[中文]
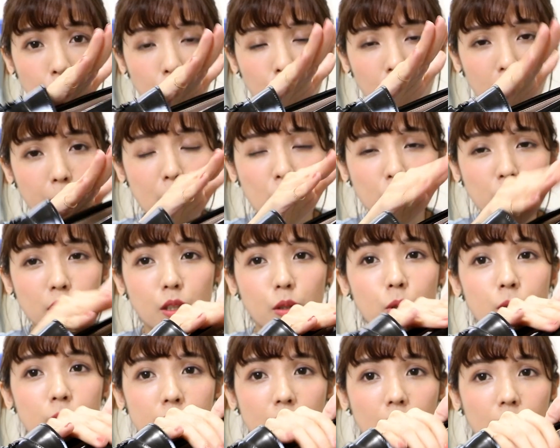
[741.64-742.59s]
如果你们有这个
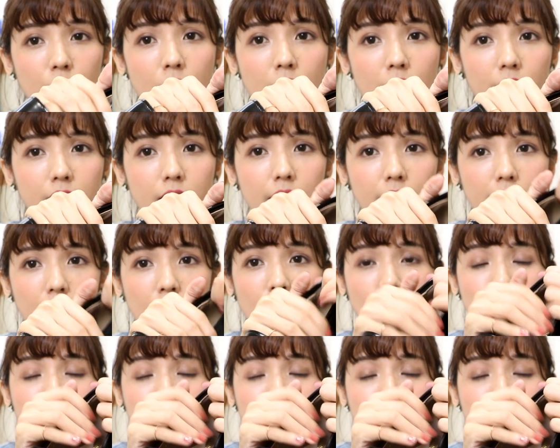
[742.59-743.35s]
困扰的话，可以